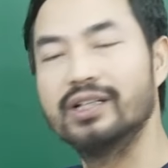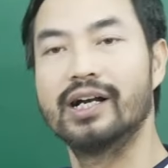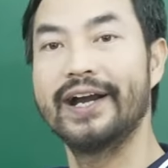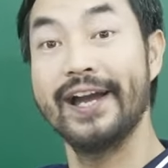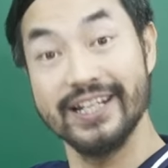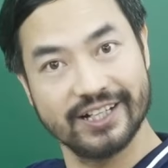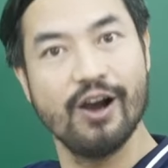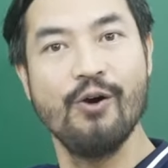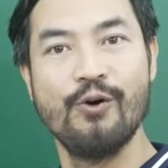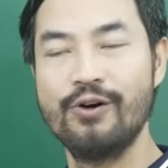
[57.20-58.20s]
được x
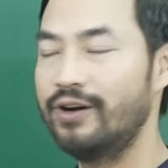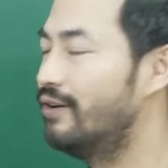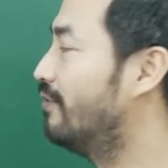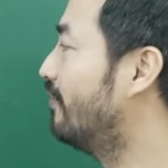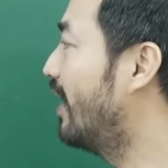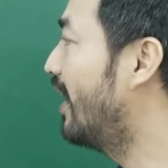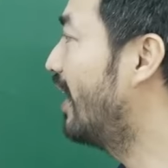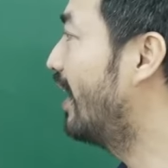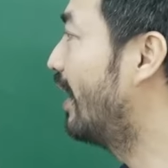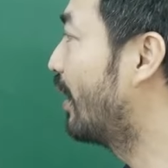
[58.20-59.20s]
câu,
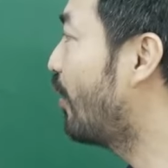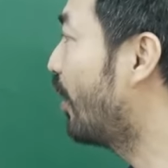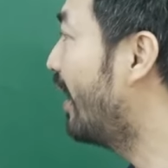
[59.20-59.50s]
và còn